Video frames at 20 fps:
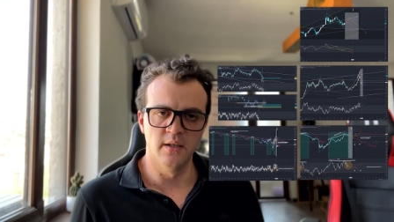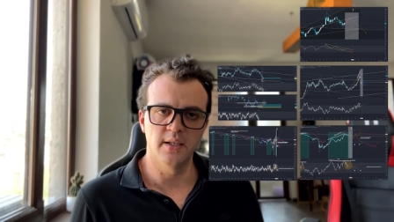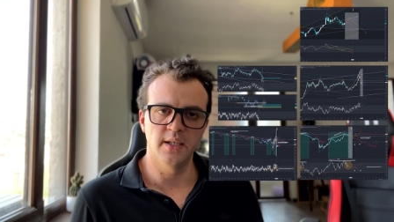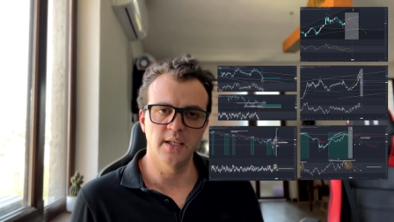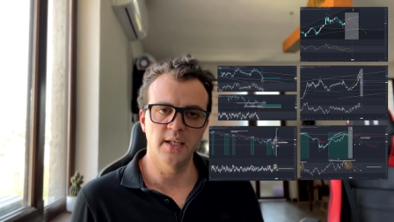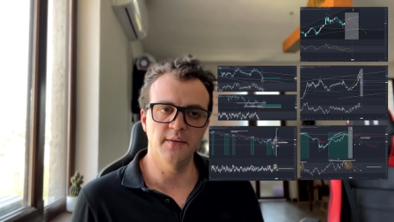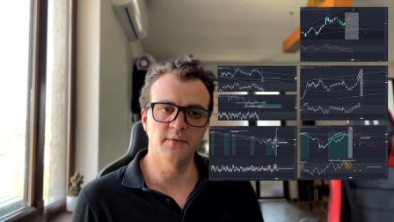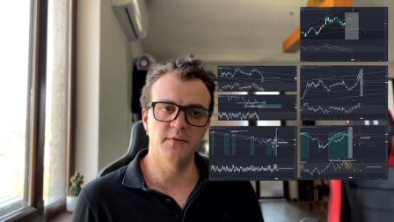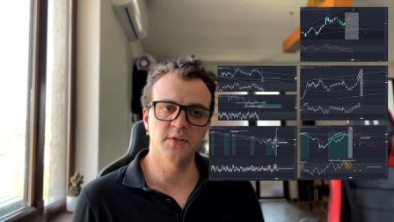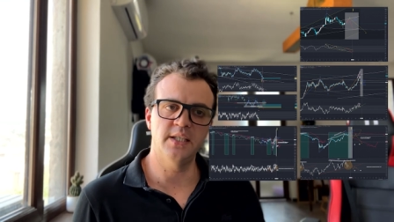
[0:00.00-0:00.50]

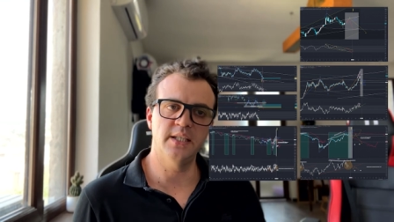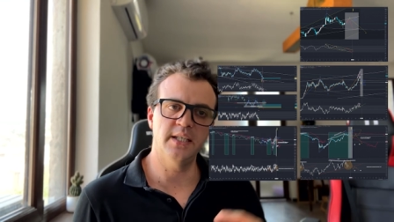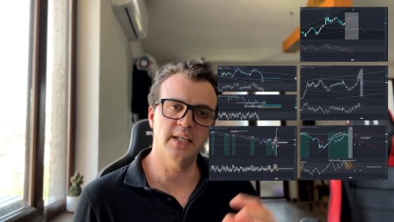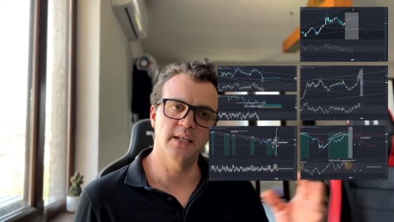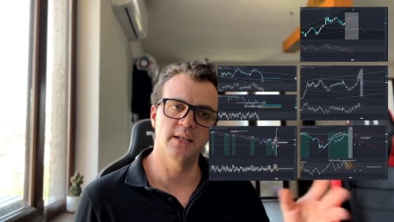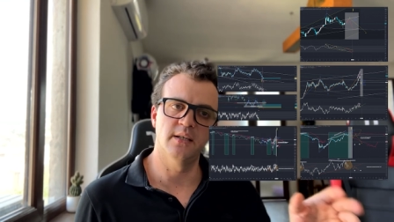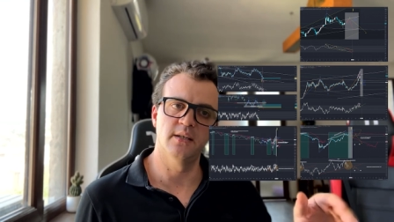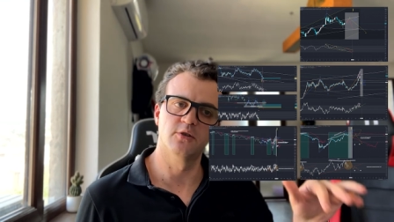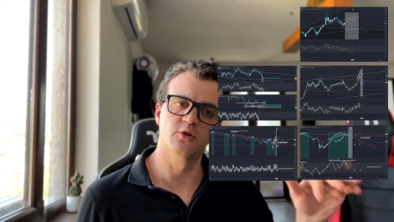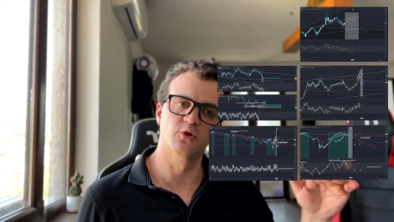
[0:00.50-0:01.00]
И
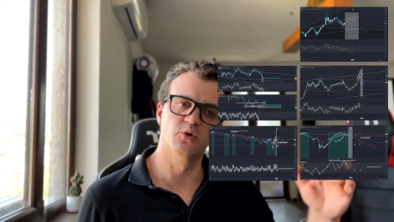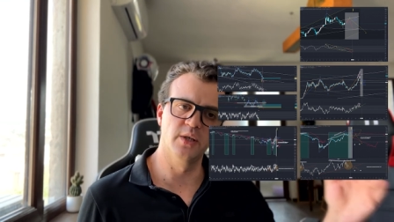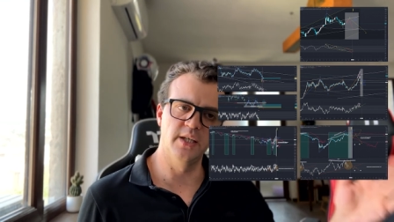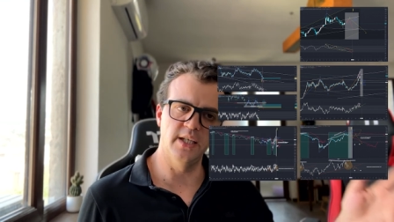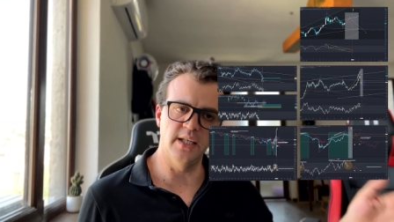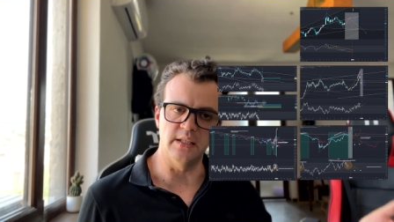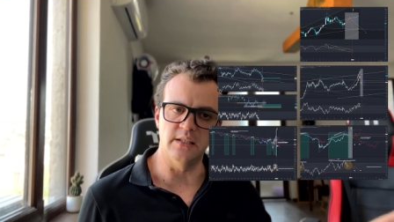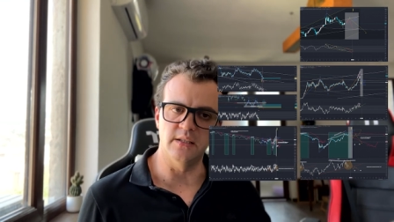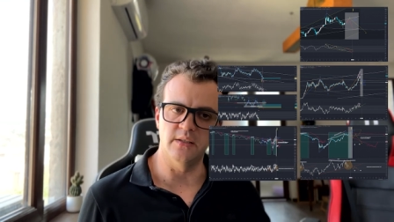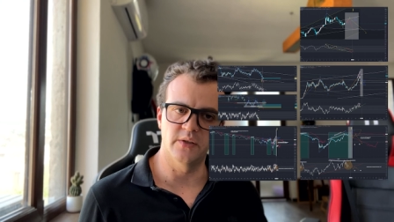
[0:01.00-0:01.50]
все
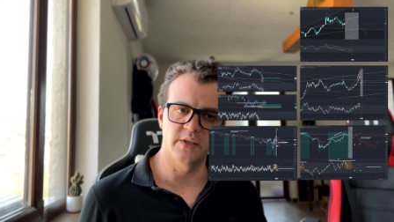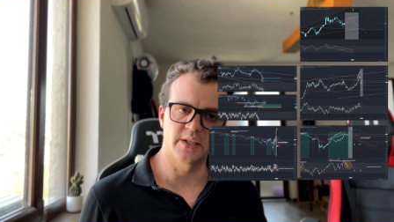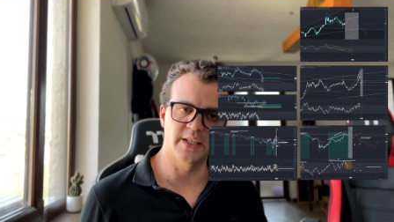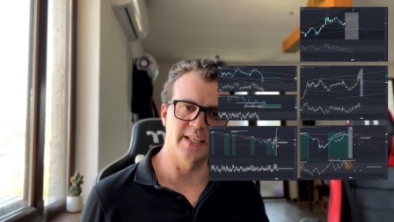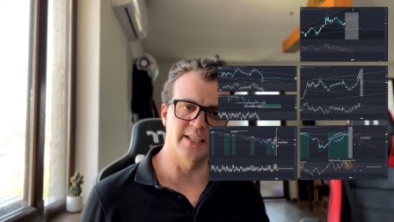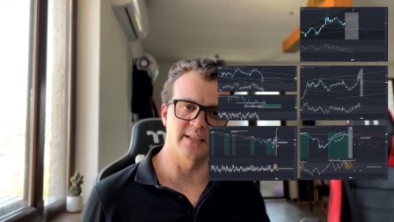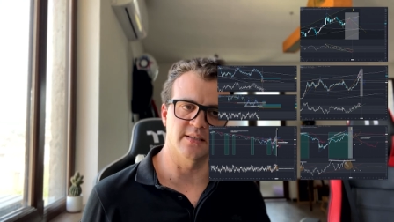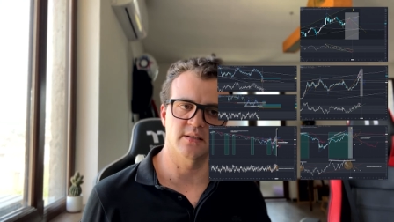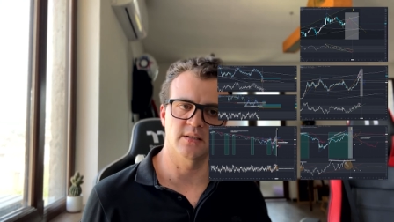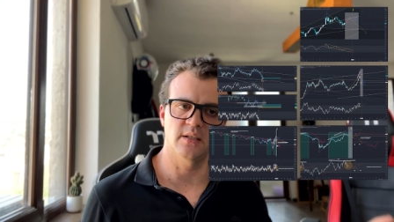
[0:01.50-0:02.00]
другие
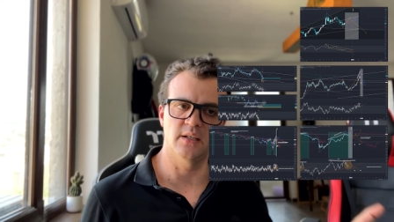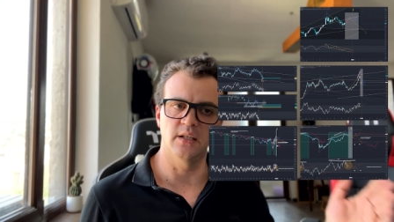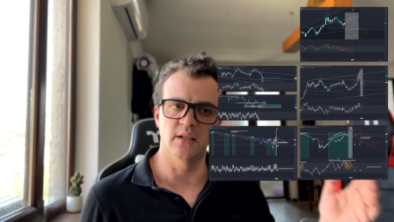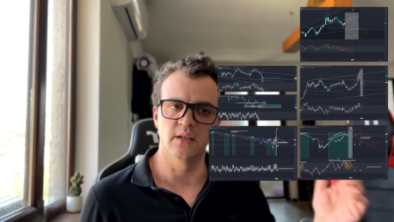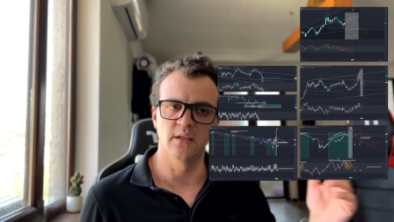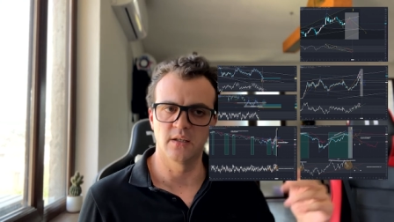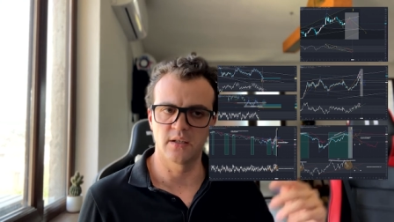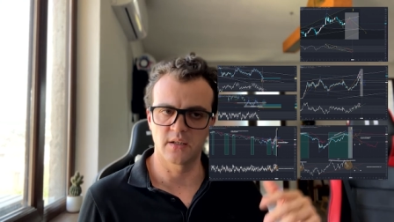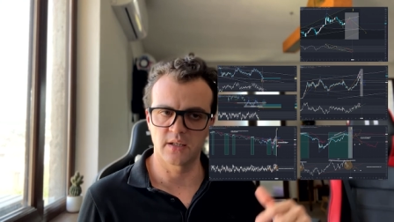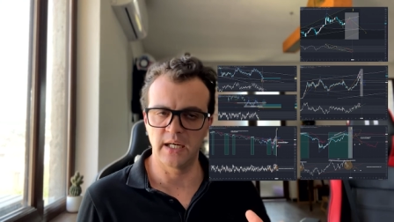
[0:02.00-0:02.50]
дивергенции
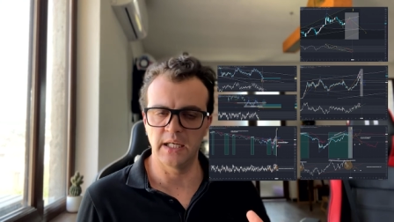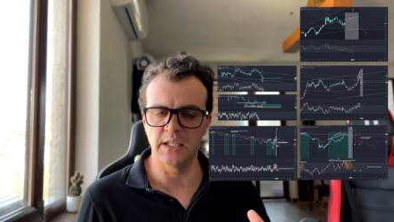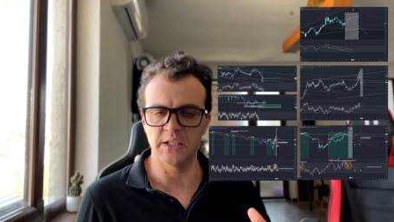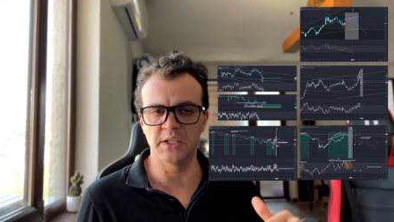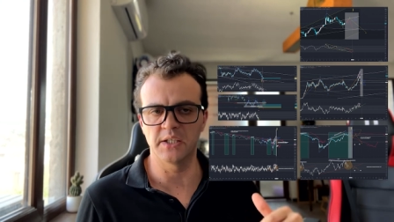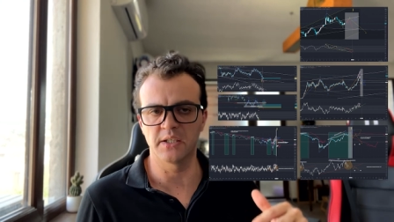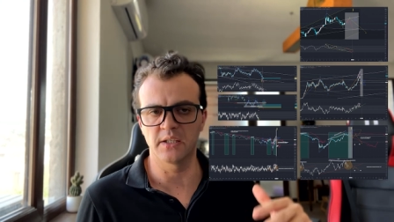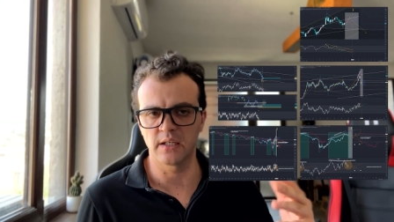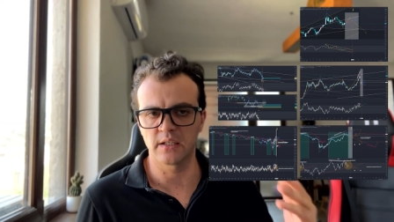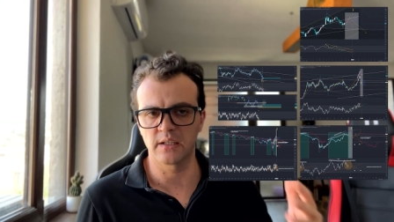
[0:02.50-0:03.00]
ранее
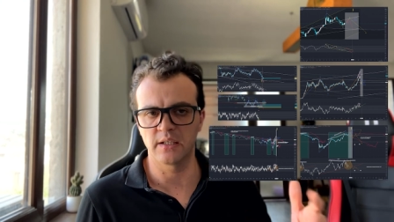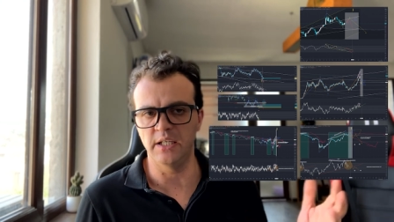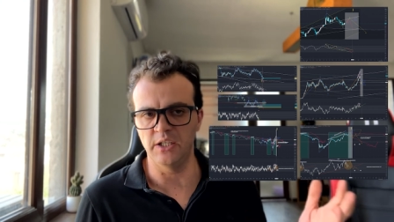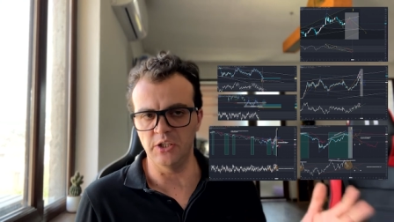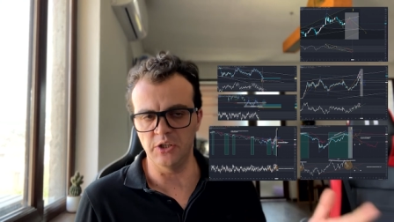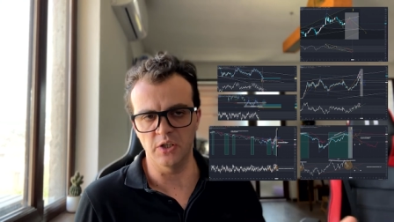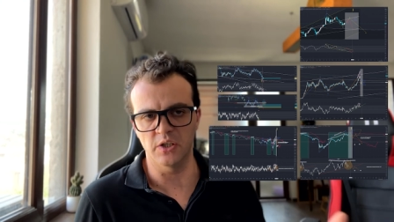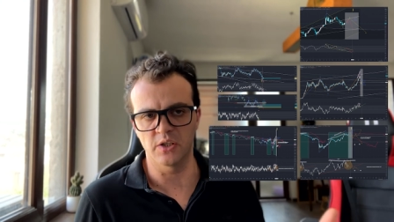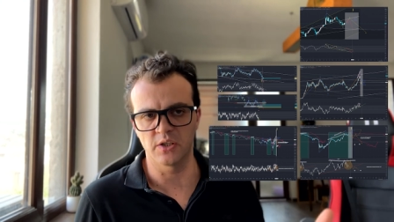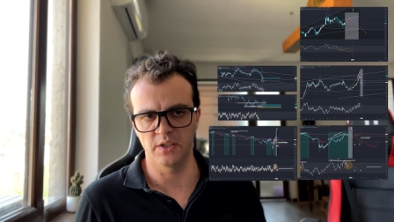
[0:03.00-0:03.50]
на
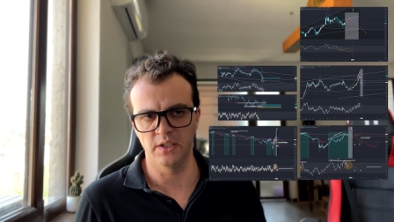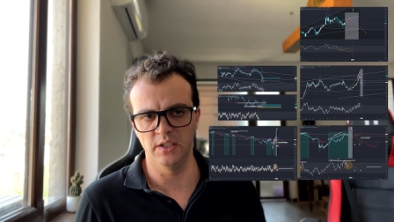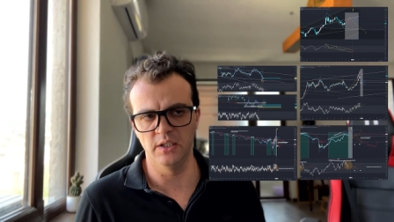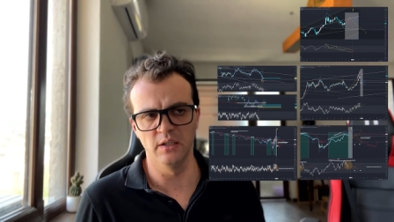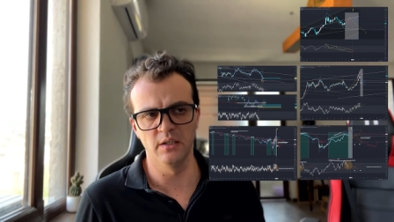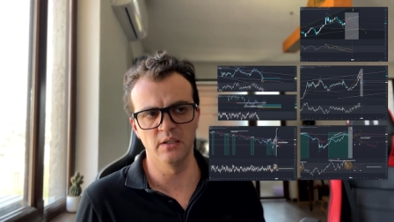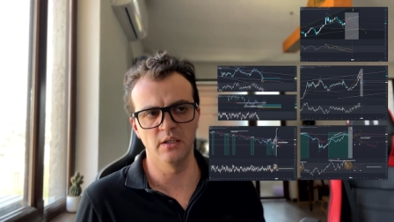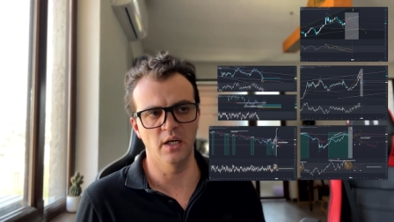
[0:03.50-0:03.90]
10-year yield,